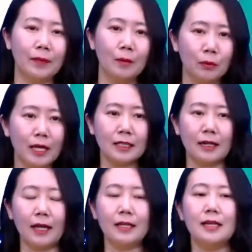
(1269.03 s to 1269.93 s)
不一样在哪儿
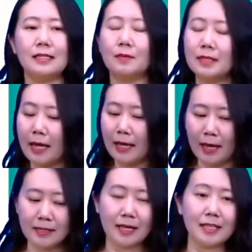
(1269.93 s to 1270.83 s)
呢？咱们先来看
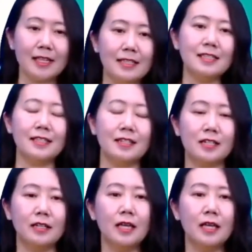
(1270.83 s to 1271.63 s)
一下现在进行时。